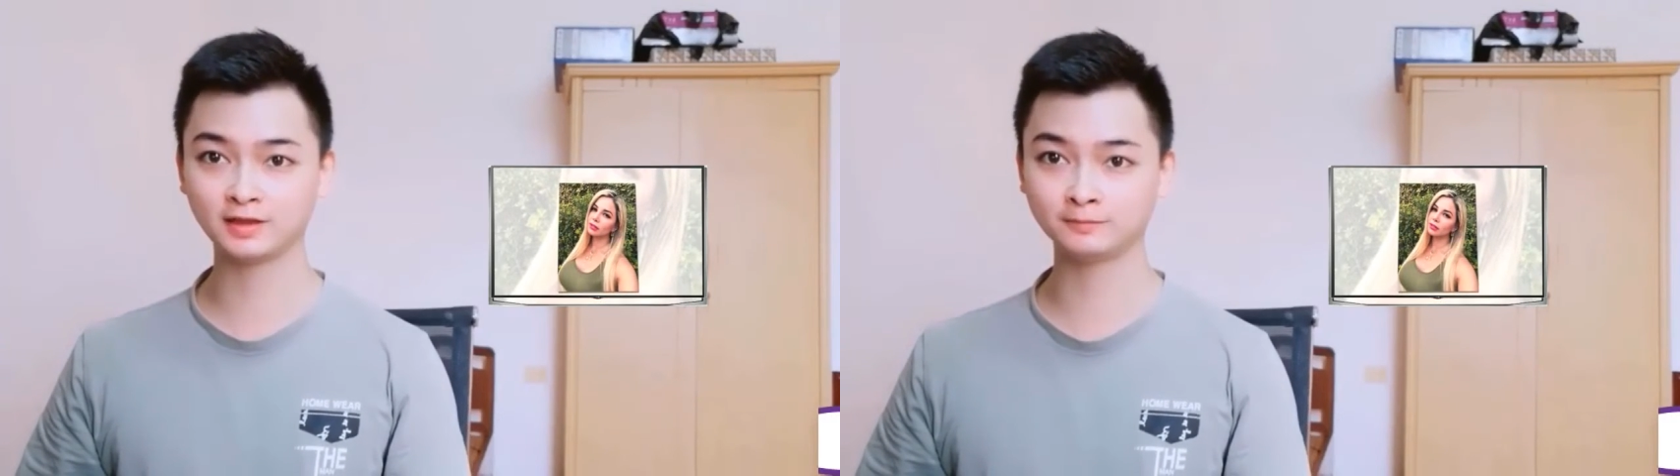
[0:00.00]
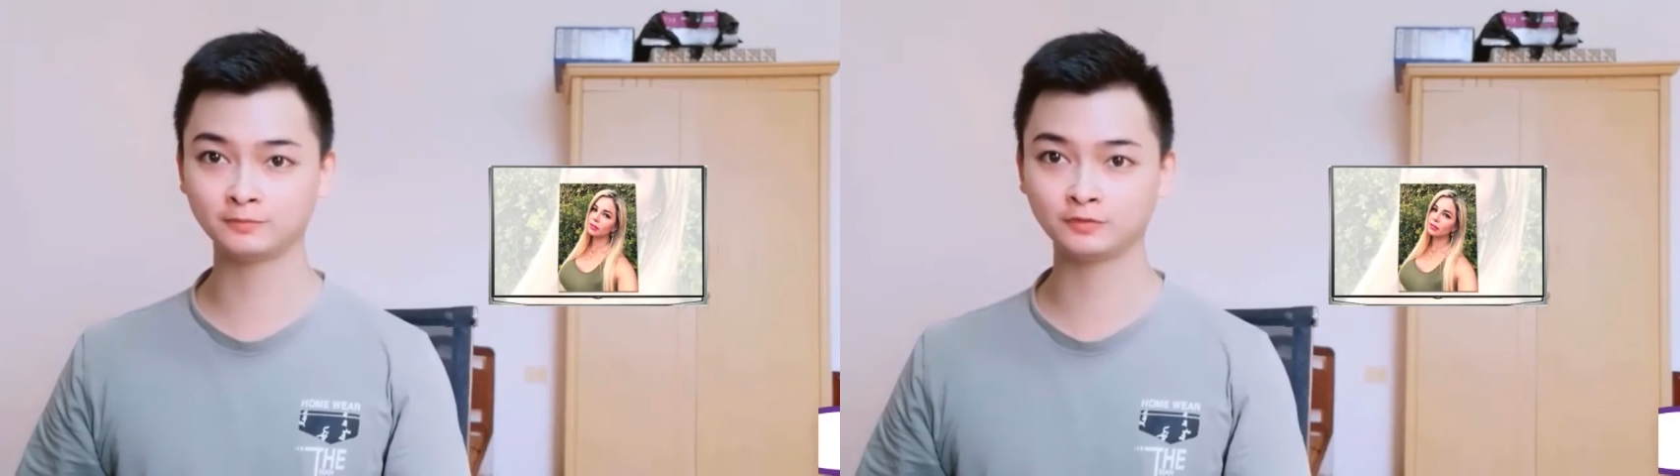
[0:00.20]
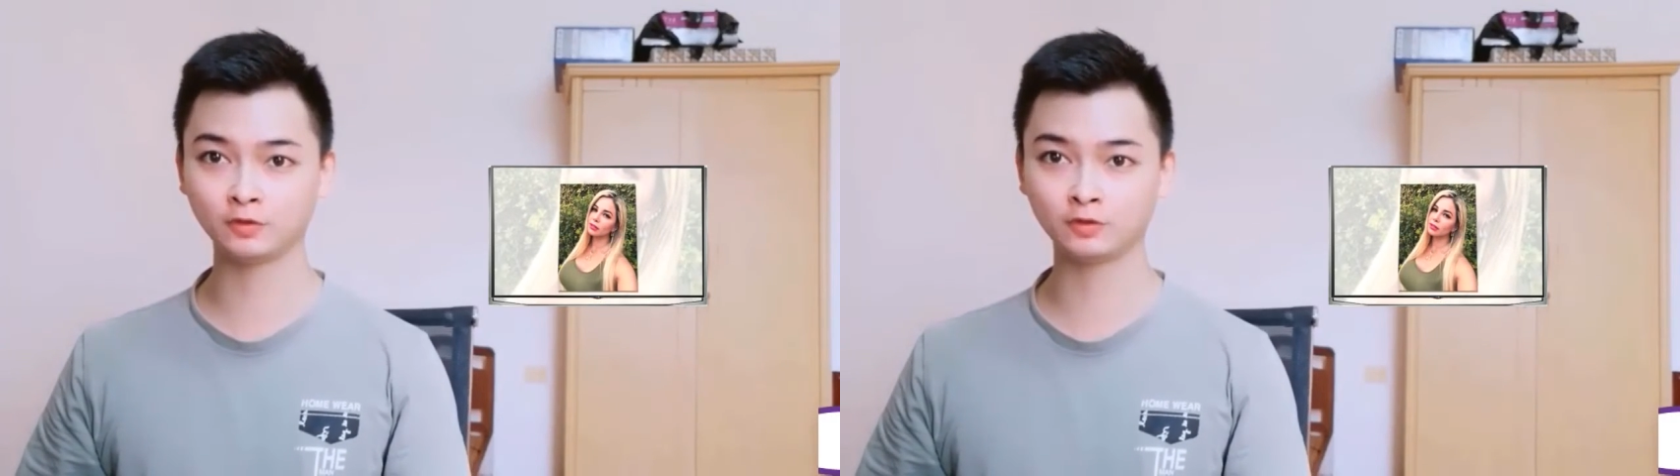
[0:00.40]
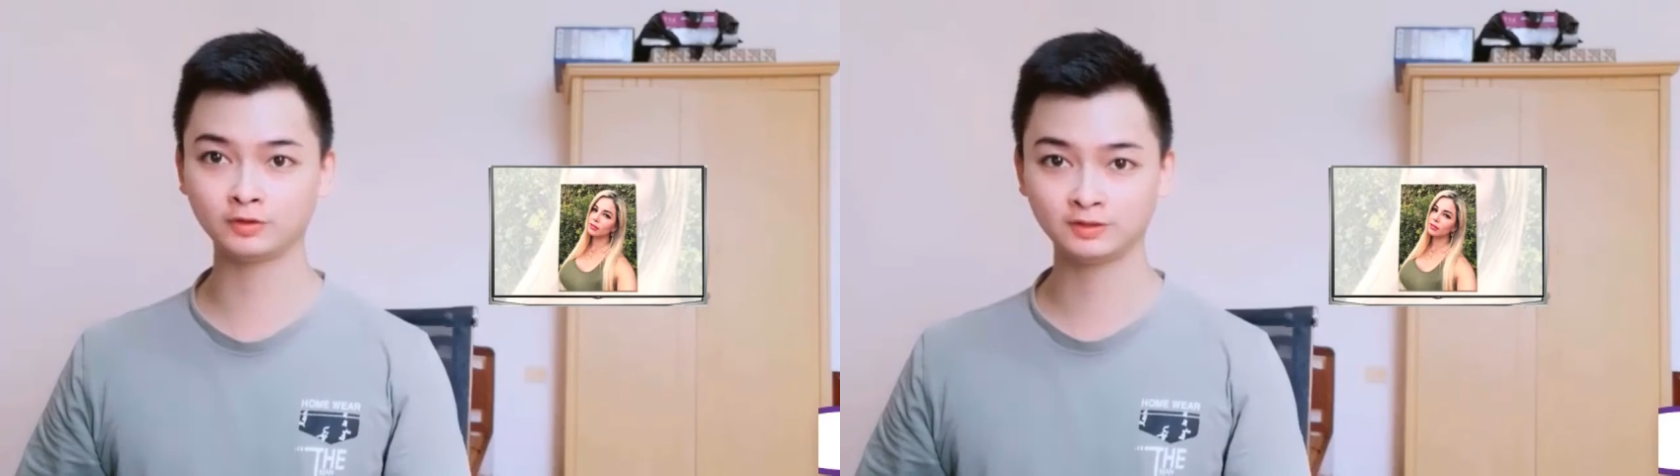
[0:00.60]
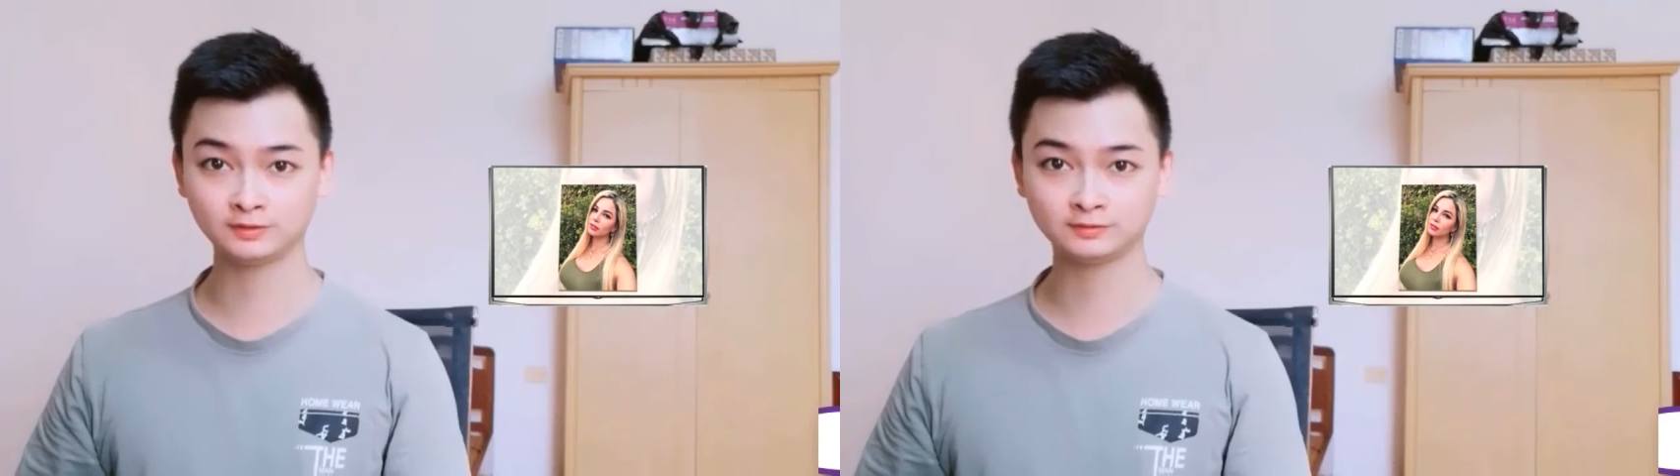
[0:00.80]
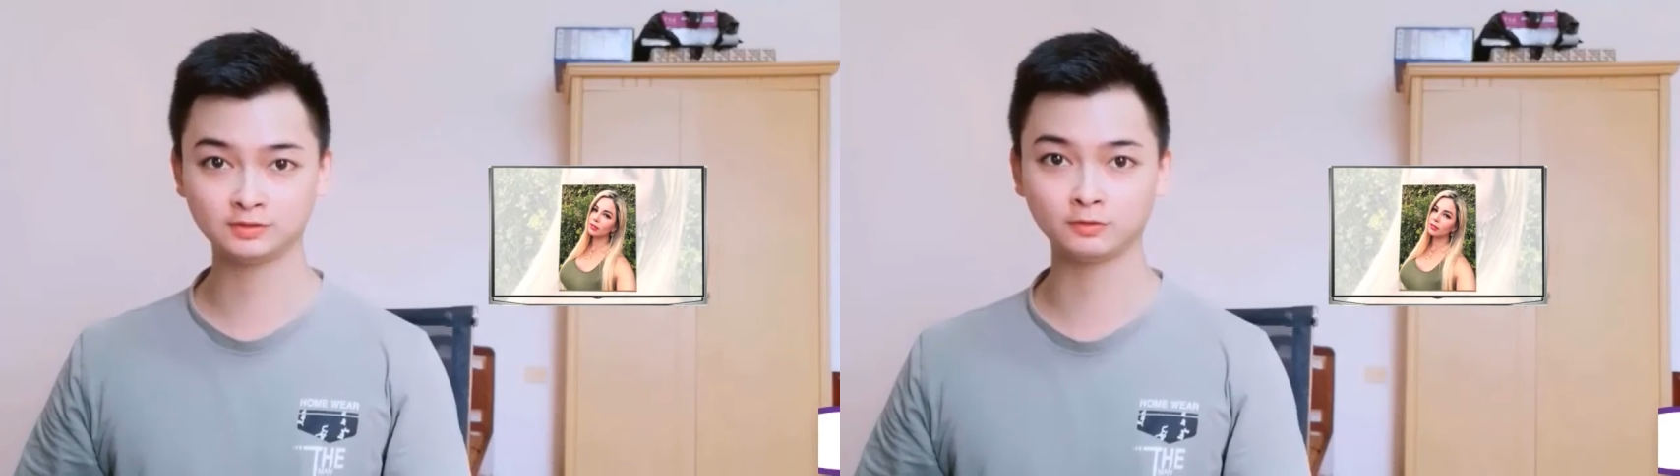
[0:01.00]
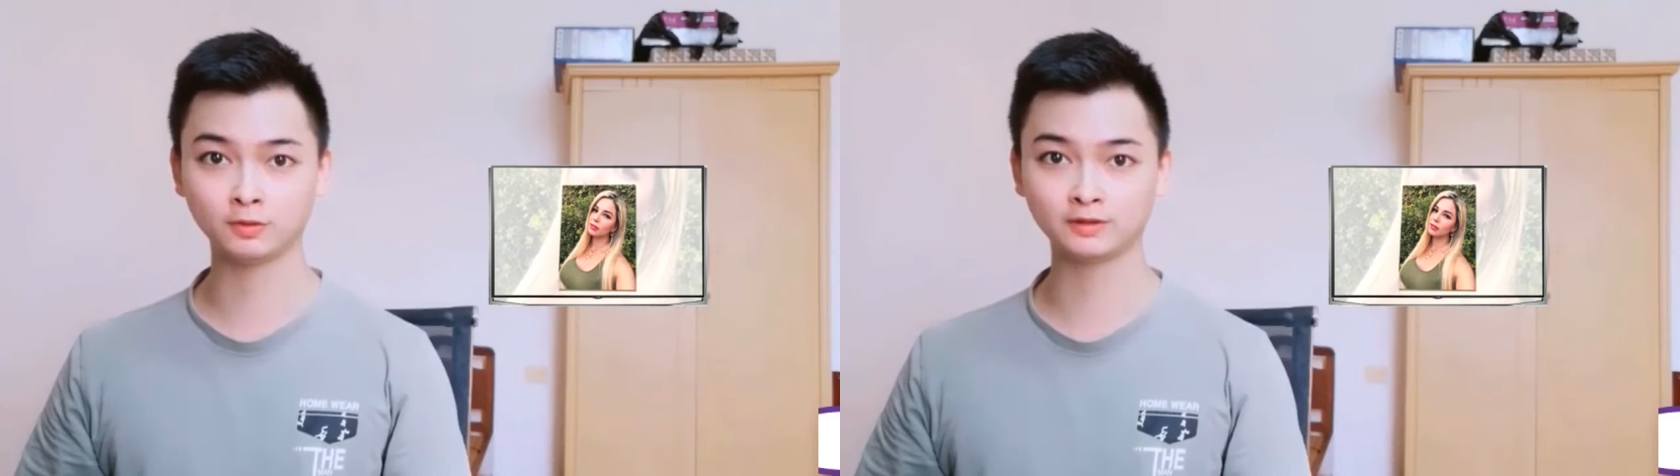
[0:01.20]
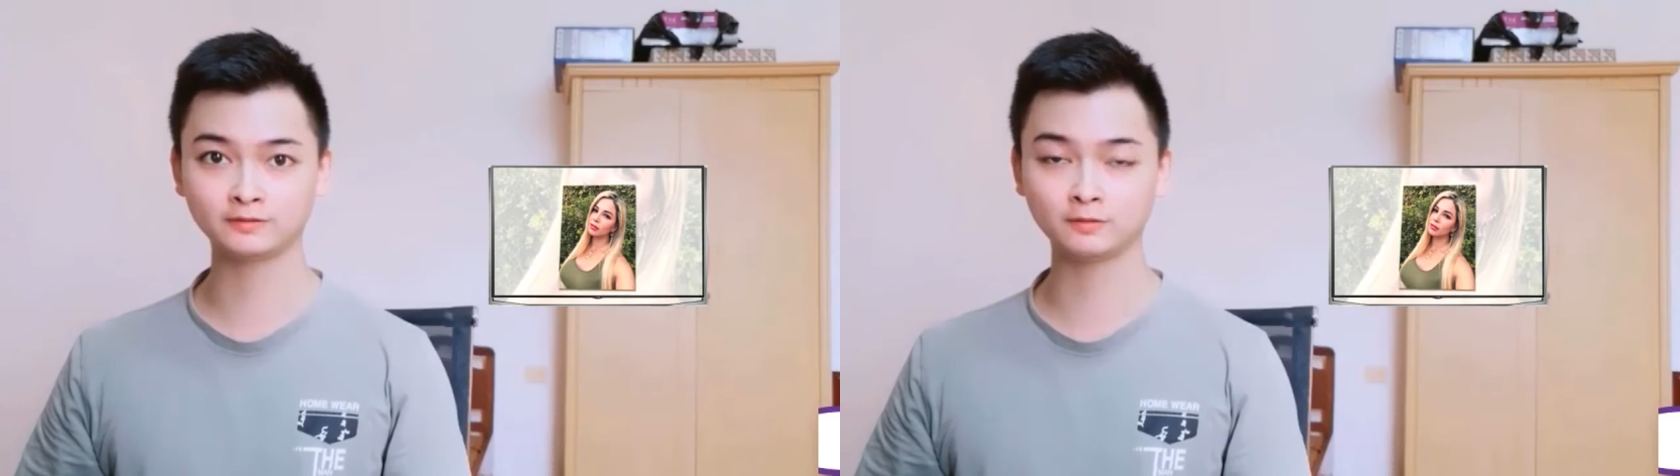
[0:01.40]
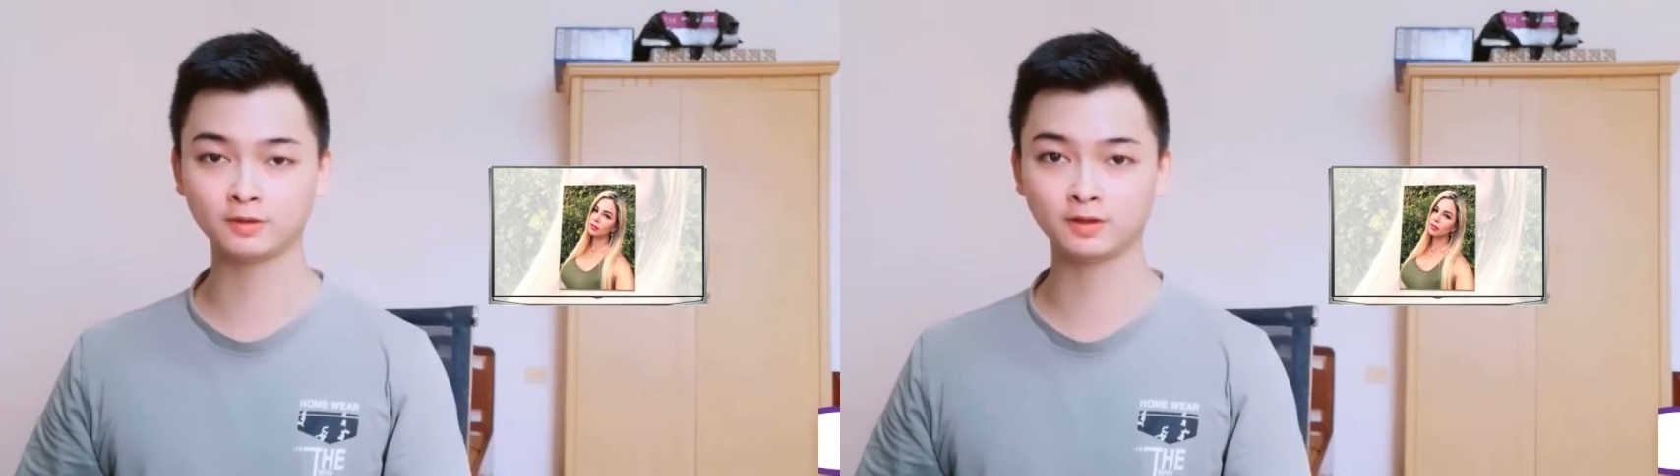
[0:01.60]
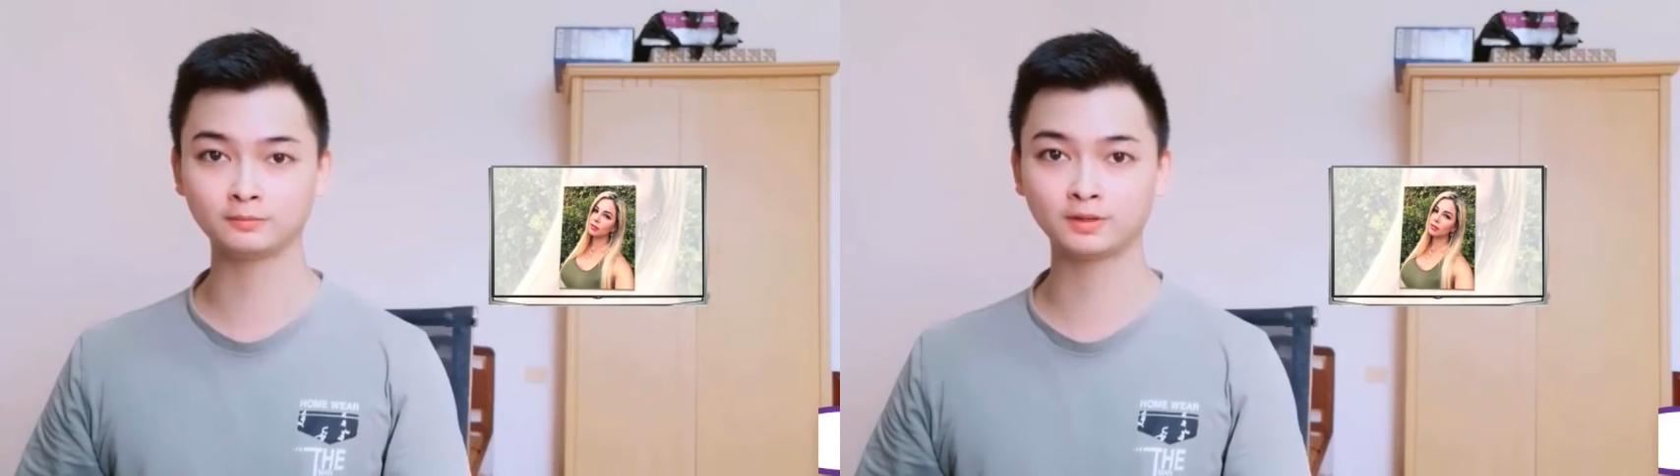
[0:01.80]
disfruta de la compañía de
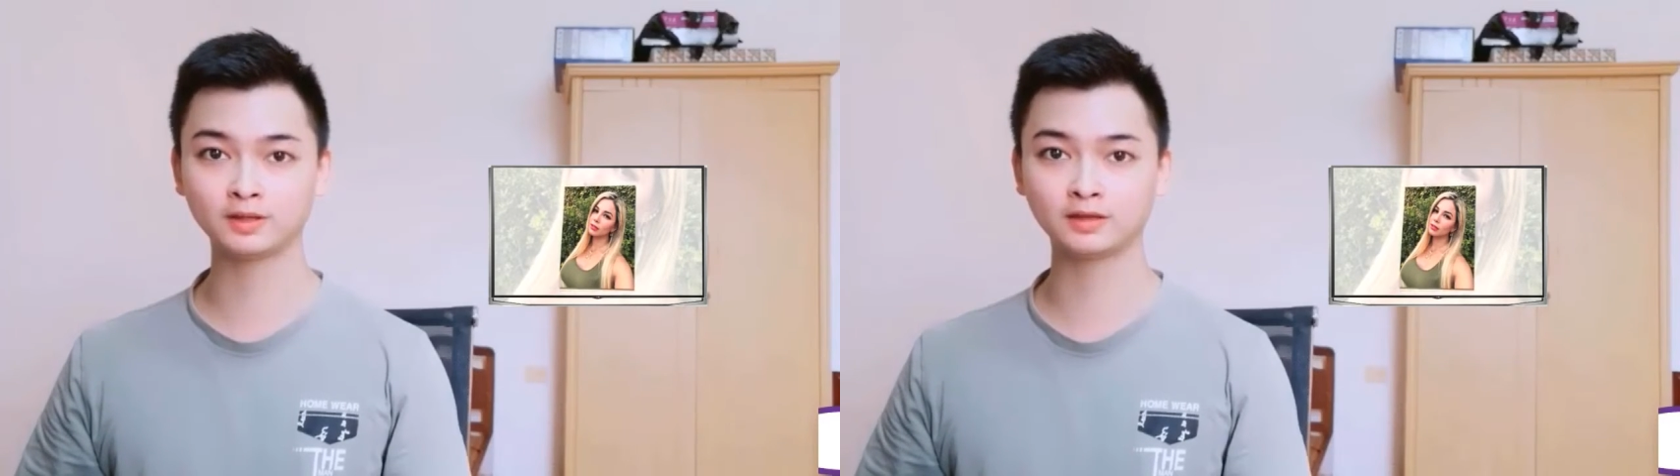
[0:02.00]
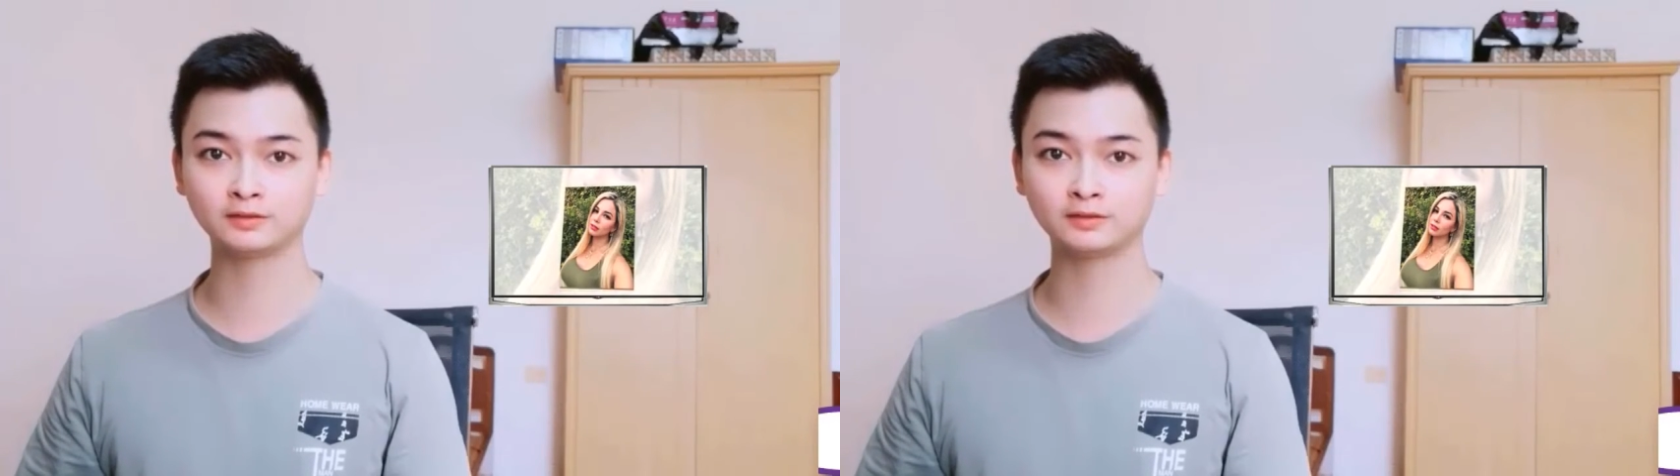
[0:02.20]
Alexander,